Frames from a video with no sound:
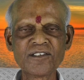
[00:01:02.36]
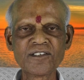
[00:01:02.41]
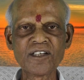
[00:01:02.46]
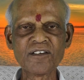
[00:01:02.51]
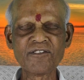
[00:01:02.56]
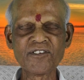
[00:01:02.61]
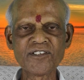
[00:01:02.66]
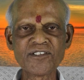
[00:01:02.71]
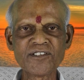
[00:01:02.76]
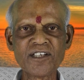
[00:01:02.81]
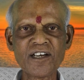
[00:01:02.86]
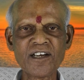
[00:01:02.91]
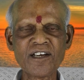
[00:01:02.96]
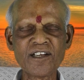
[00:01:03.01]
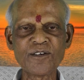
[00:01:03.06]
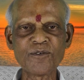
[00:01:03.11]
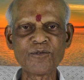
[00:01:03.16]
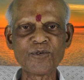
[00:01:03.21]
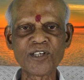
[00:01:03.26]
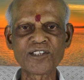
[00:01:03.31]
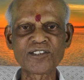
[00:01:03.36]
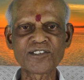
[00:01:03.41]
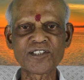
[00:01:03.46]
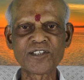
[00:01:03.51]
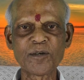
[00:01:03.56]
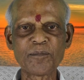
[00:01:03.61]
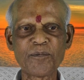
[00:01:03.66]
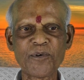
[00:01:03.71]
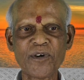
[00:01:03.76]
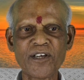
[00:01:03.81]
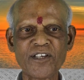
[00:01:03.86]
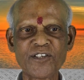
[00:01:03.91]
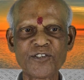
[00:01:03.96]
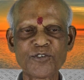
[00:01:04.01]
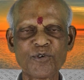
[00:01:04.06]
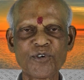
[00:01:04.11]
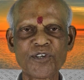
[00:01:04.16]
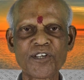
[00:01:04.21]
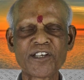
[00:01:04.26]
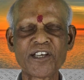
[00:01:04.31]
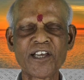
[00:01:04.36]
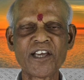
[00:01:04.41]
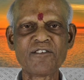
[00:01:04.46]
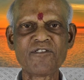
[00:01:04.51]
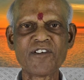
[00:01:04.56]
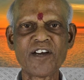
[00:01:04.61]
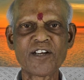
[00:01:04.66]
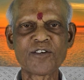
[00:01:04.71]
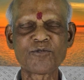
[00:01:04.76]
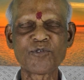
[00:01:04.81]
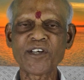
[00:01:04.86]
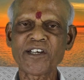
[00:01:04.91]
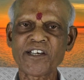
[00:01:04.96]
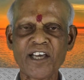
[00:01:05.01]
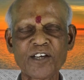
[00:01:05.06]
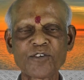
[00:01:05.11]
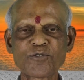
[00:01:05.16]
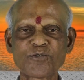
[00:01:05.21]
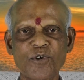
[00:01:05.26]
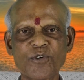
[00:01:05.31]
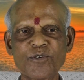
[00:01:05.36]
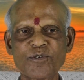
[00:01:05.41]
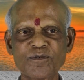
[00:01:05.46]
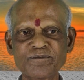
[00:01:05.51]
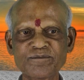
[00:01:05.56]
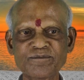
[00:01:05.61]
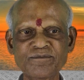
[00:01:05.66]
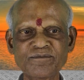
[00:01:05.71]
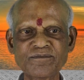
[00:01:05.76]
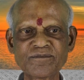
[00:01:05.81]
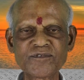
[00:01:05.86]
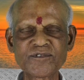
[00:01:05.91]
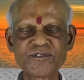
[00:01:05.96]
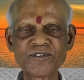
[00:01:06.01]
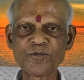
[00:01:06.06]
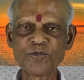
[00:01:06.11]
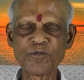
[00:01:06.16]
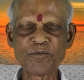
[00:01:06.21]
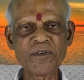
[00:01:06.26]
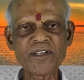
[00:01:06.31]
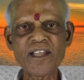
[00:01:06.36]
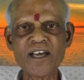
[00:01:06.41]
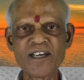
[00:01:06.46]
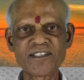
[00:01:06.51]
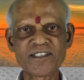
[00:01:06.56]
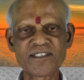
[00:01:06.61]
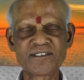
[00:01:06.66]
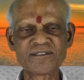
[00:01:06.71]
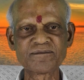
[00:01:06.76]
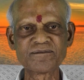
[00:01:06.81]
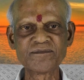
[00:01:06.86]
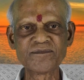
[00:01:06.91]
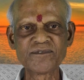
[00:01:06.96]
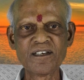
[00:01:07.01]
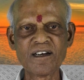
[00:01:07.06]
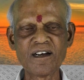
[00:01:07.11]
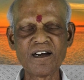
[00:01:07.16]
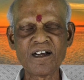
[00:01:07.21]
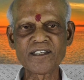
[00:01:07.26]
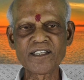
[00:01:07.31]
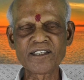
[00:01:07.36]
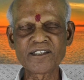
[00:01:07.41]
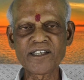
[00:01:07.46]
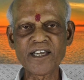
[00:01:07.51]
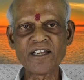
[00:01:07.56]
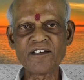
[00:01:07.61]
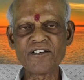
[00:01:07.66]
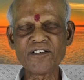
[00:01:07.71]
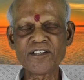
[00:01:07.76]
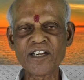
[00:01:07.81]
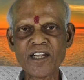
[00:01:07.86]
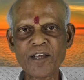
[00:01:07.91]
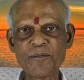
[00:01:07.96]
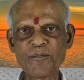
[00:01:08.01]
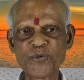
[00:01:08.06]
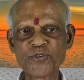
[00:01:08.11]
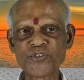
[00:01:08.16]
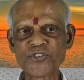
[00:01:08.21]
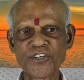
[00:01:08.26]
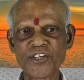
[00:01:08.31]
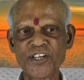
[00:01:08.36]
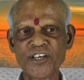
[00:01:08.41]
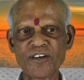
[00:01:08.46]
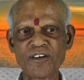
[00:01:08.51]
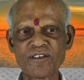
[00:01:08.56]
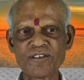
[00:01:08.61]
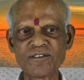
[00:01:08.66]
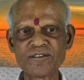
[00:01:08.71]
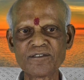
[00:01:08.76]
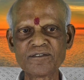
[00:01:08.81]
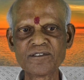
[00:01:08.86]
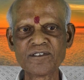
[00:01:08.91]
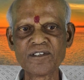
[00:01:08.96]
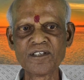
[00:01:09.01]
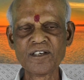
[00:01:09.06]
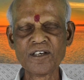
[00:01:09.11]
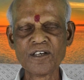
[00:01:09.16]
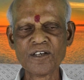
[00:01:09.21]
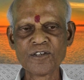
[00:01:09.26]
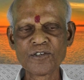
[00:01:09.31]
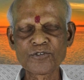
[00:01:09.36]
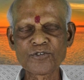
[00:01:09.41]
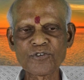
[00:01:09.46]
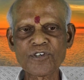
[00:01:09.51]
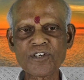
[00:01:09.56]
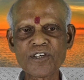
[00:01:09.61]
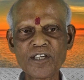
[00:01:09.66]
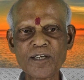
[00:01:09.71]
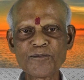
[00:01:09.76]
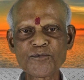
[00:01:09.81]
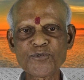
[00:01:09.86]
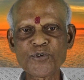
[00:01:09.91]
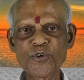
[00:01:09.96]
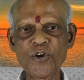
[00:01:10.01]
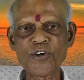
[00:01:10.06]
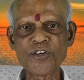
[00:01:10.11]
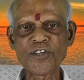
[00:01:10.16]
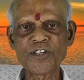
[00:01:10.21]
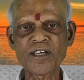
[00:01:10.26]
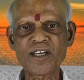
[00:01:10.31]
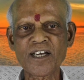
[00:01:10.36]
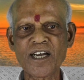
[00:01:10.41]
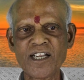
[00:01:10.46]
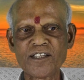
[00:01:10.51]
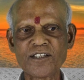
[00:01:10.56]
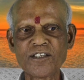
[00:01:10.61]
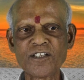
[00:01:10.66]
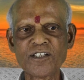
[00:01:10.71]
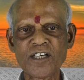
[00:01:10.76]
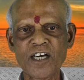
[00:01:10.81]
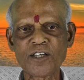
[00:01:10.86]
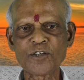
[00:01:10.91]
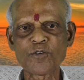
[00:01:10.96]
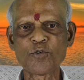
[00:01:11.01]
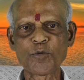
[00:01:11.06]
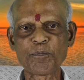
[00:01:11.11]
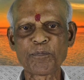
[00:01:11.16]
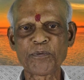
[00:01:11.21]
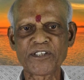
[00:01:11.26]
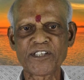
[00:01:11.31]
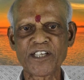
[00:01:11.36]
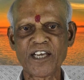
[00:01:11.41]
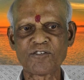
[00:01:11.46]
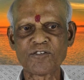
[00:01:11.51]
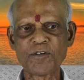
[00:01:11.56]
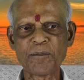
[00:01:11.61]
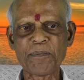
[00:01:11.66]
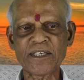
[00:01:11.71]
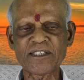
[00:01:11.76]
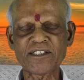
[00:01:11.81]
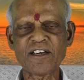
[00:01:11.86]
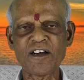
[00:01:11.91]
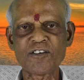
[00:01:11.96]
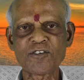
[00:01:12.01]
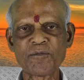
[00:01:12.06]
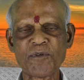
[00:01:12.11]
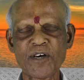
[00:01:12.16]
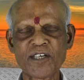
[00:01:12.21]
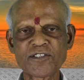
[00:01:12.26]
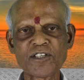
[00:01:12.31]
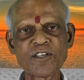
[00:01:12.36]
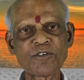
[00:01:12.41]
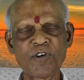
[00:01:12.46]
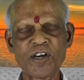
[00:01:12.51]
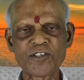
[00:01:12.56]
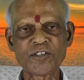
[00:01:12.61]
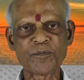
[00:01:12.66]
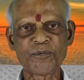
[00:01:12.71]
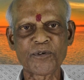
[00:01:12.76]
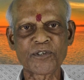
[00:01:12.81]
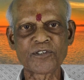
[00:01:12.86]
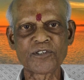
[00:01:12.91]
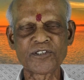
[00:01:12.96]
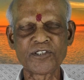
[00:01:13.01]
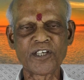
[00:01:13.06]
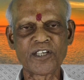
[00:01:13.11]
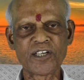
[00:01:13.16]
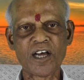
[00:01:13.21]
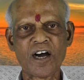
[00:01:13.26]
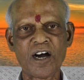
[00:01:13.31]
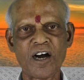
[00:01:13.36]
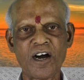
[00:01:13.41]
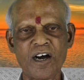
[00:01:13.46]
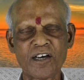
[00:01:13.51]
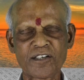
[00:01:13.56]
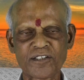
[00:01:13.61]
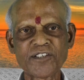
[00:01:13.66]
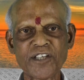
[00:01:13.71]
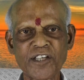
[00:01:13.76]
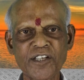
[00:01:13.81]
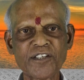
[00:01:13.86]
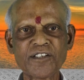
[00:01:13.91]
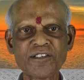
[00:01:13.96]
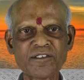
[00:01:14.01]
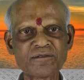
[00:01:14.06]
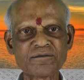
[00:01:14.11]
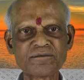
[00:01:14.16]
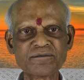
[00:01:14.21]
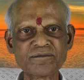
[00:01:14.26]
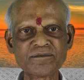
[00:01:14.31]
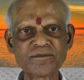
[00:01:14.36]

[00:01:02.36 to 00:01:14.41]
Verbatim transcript: இந்த விஞ்ஞான உலகத்தில் போய் இது ஒரு கேள்வியான்னு கூட கேட்க தோணும் உண்மைதான் அது ஆனால் அது கேள்வி நல்லா புரிஞ்சுக்கணும் நீங்கள் சுக்கிலம் சுரோனிதம் கலந்து கரு உற்பத்தி ஆகுது பத்தாவது மாதத்தில் குழந்தை பிறந்தது இது எல்லாருக்கும் தெரியுது